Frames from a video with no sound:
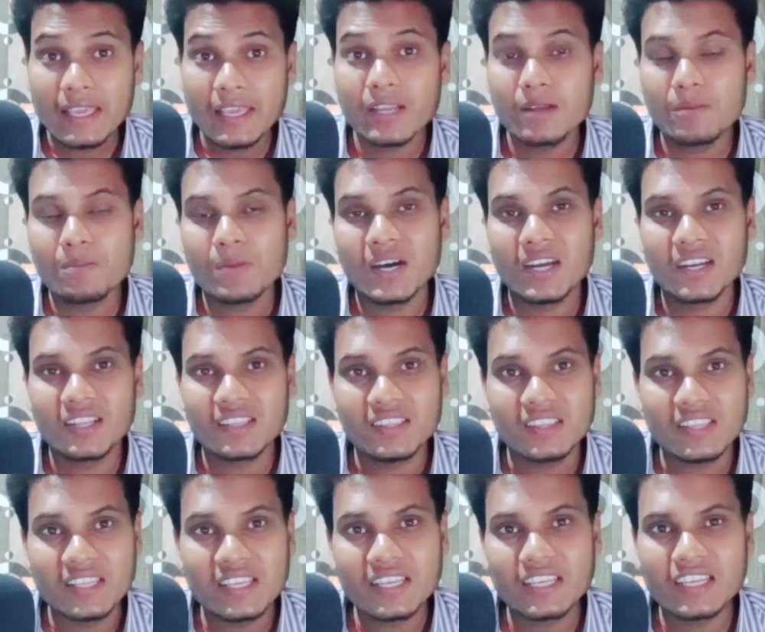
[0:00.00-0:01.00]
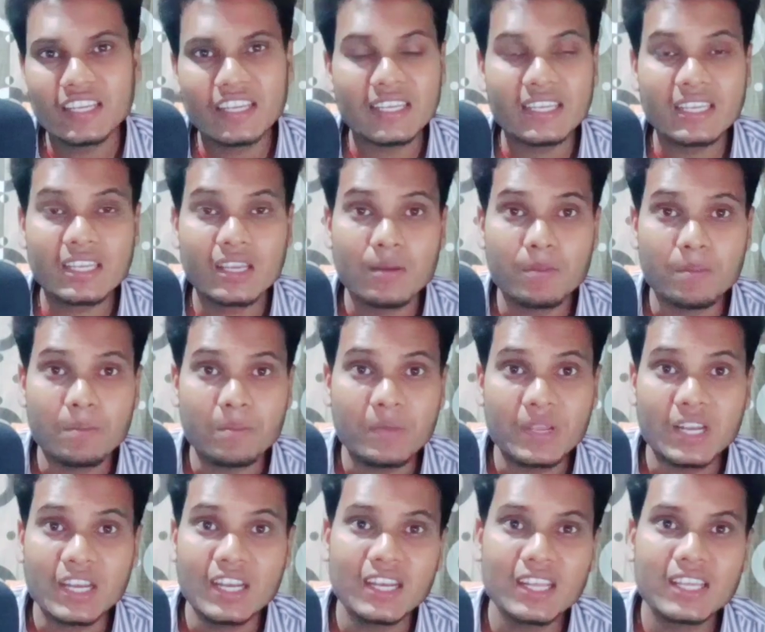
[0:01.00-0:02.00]
एक बार देखने या
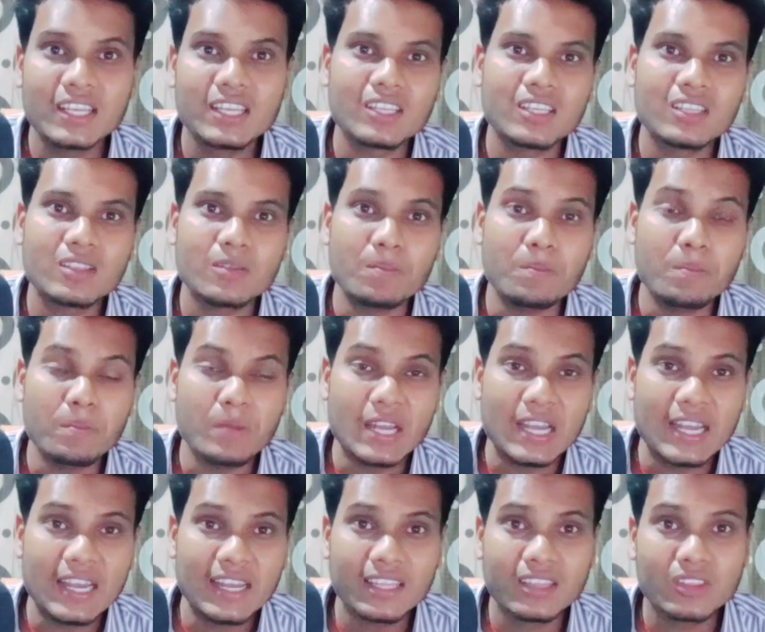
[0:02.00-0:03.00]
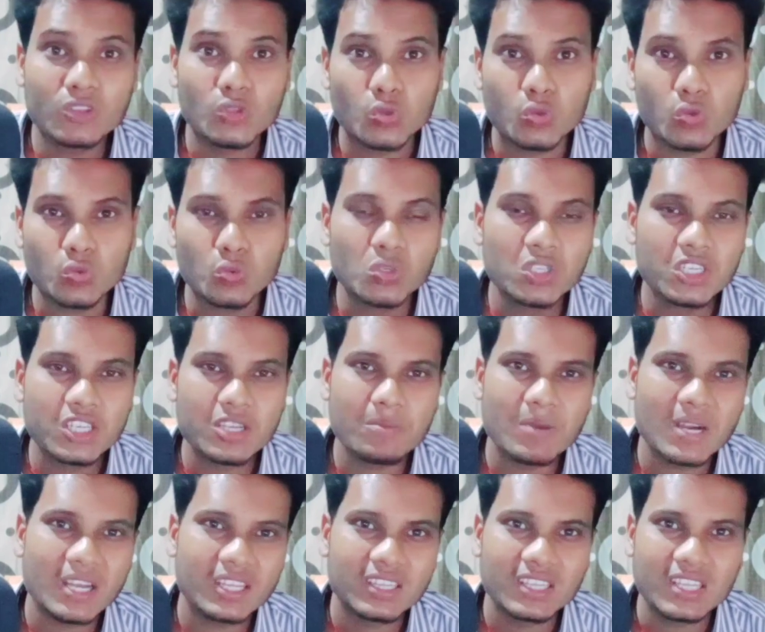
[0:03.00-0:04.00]
मिलने मिलने तो दूर की
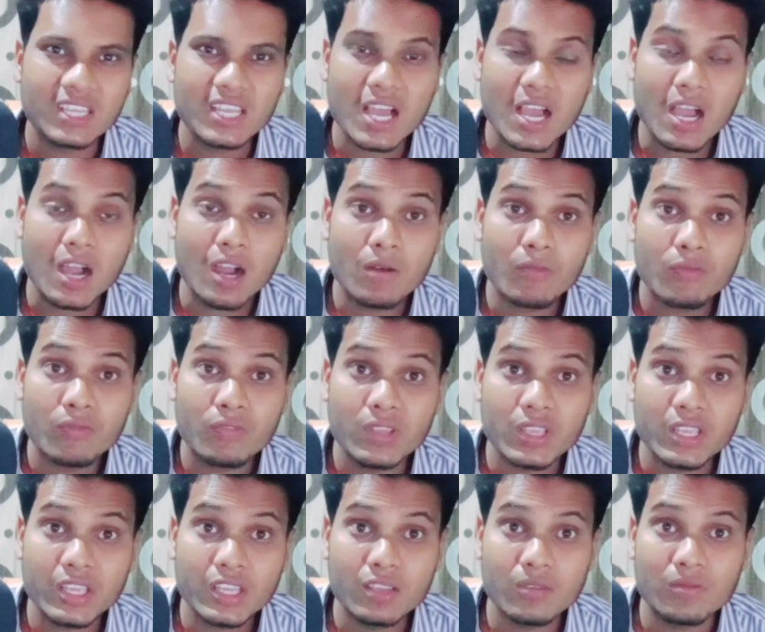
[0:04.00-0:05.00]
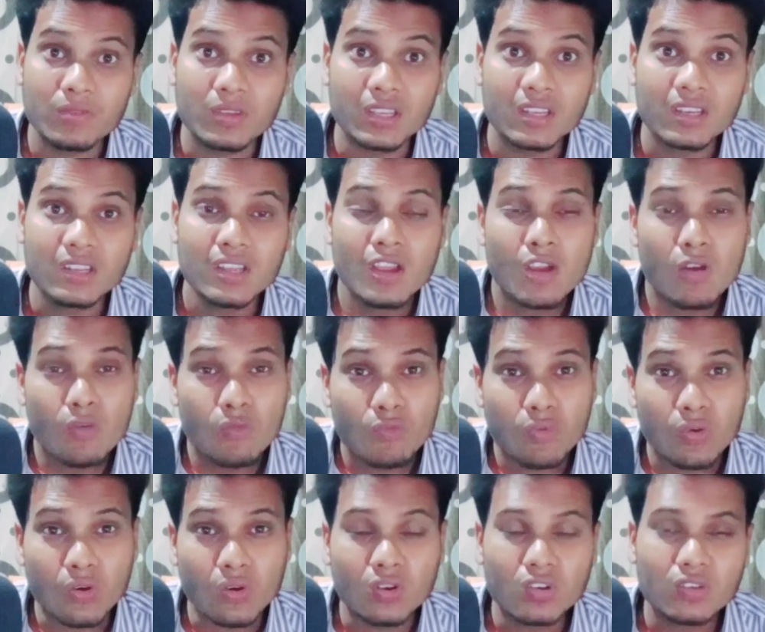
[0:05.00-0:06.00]
बात है आप एक बेर
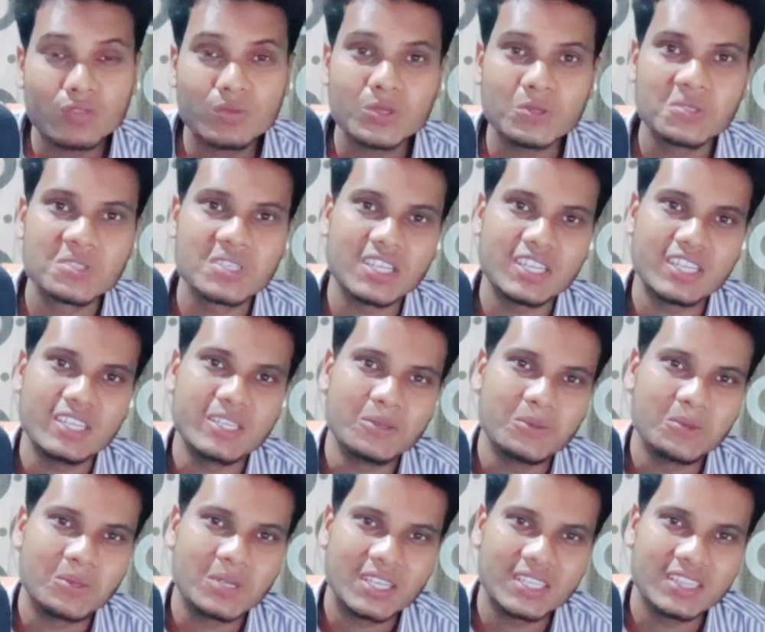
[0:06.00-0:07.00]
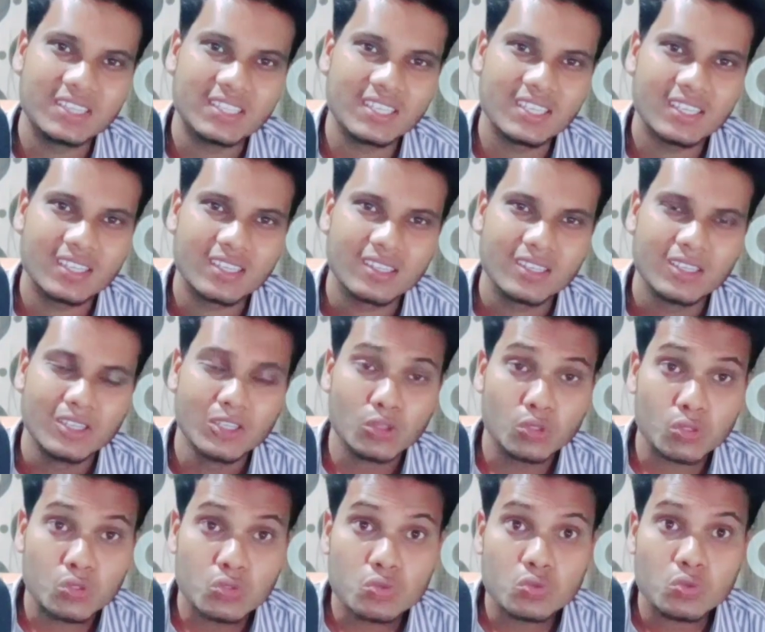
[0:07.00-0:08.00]
फ़ोन भी उसका नहीं उठाते हैं
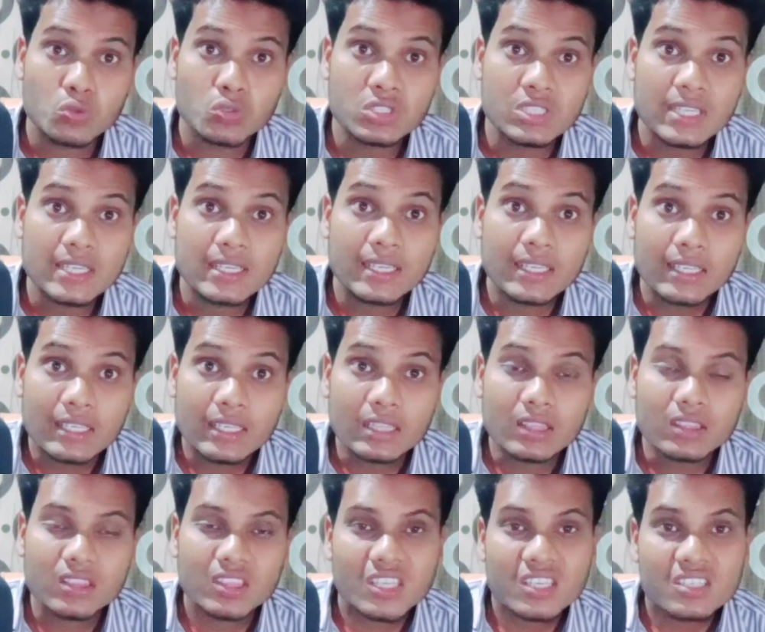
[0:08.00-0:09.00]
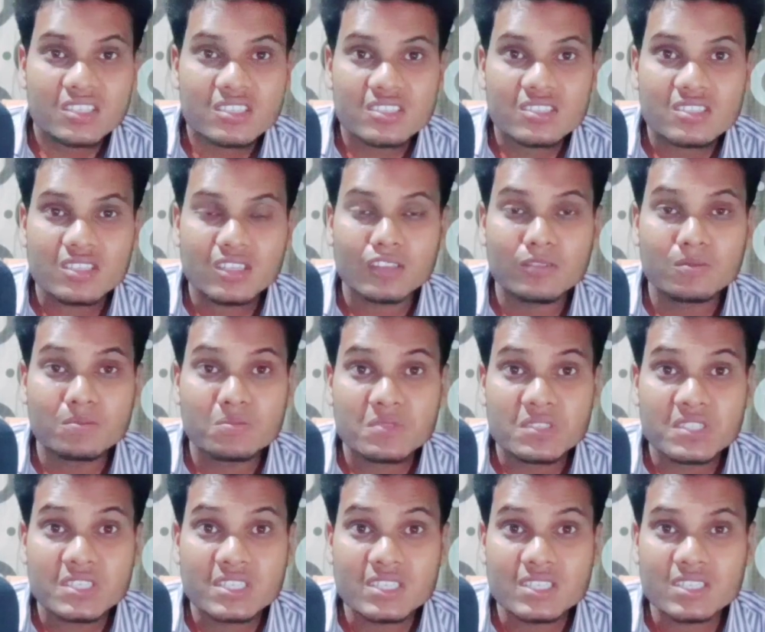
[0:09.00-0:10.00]
तो सोचिए कितना
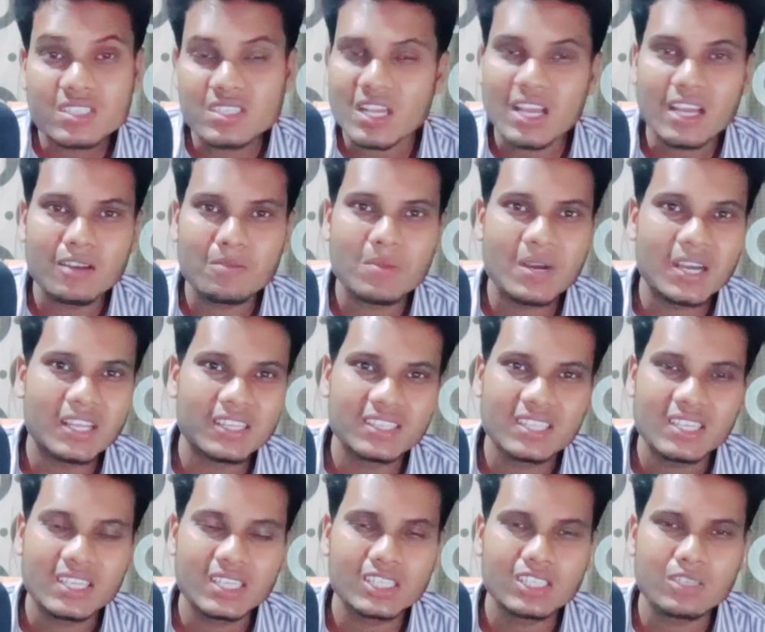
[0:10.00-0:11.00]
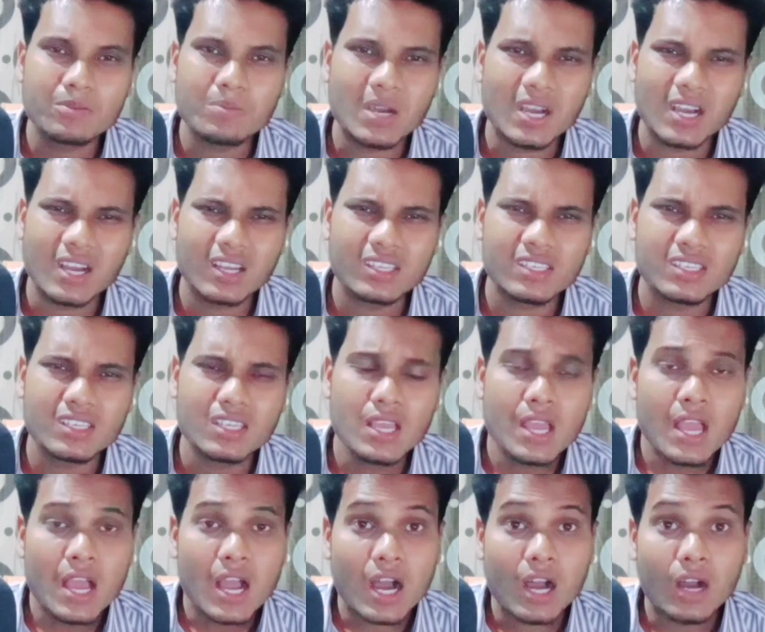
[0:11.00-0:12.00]
शर्मसार बात है कि भाई
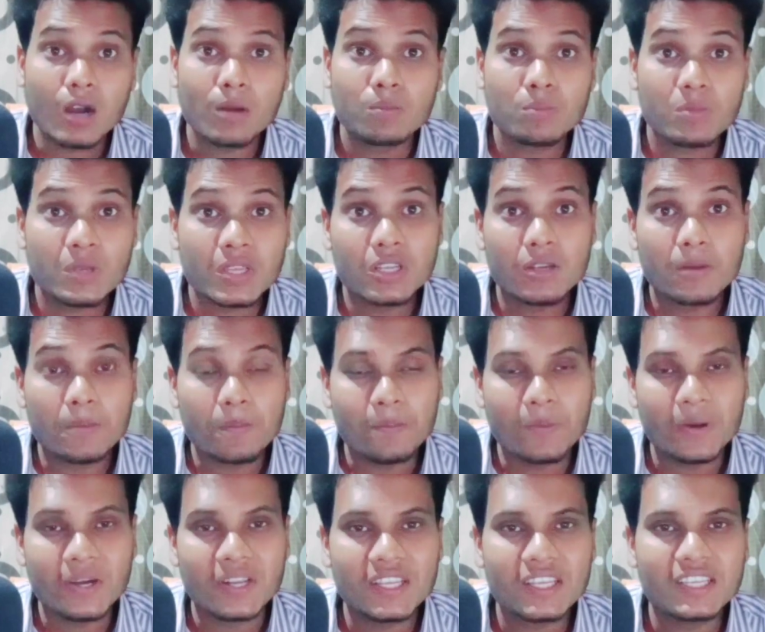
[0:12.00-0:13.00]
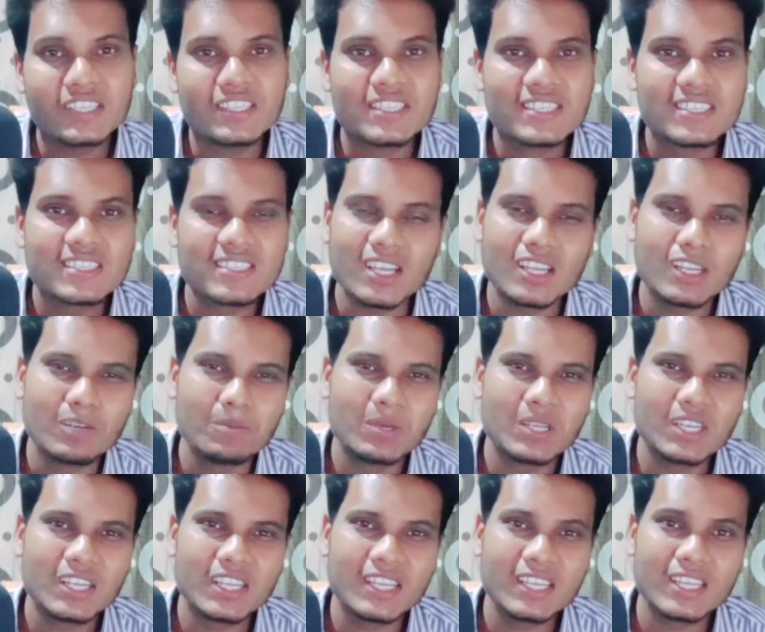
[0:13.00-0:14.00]
आप एक बड़े इंसान
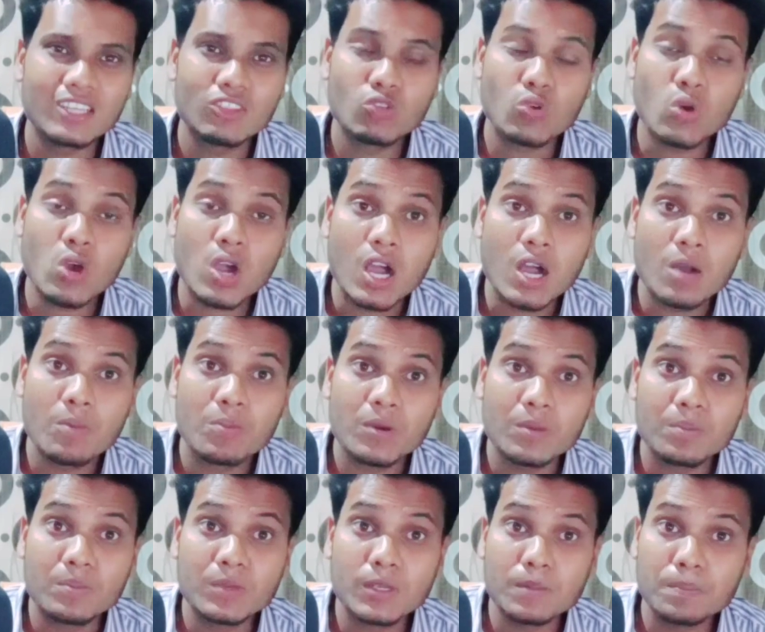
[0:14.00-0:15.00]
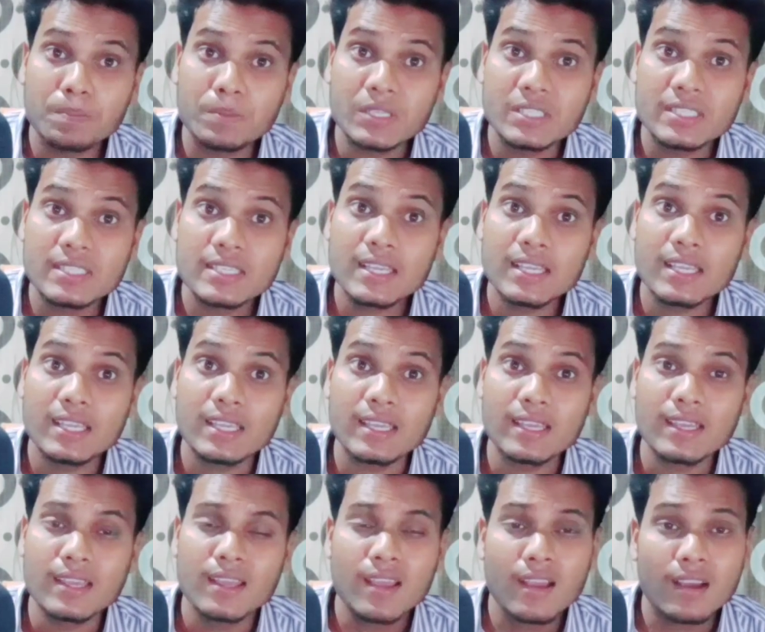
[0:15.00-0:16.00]
बन गए तो आप अपने पीछे के